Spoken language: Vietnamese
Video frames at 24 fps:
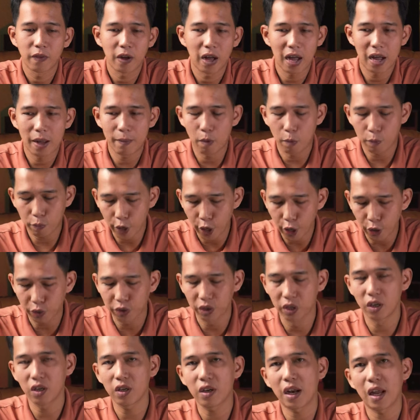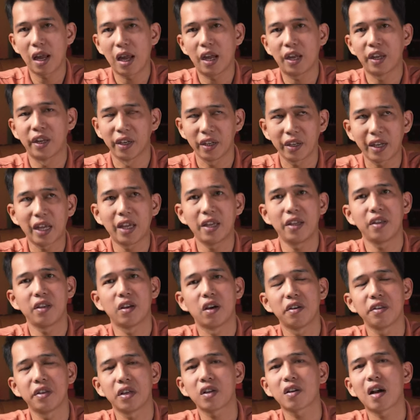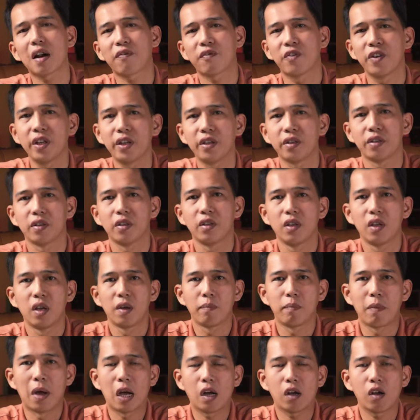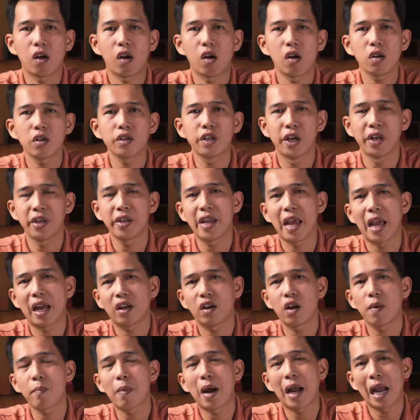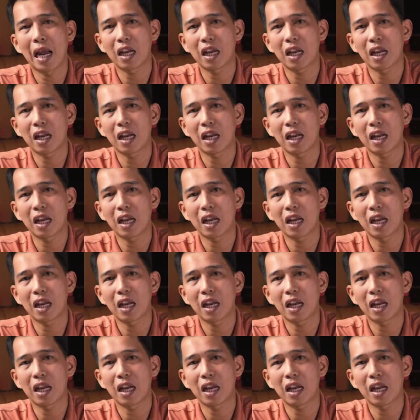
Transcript: và một điều nữa là hiện nay ở những cái rạp phim mà có định dạng Dumba